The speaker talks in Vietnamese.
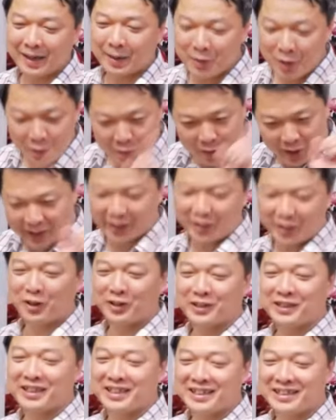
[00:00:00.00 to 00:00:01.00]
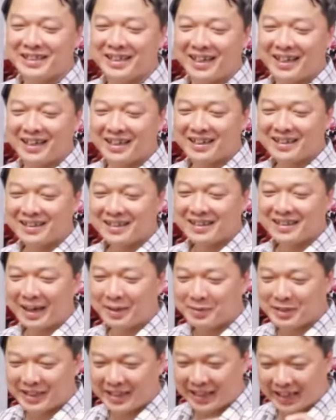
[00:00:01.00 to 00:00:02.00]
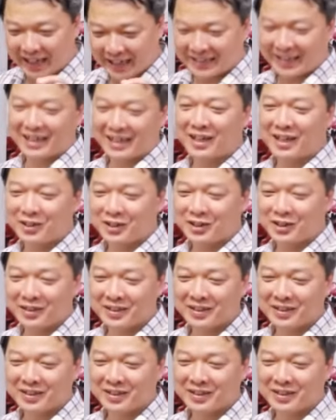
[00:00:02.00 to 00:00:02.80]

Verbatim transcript: em không cần anh nói gì được chưa em chỉ cần anh trả lời vâng.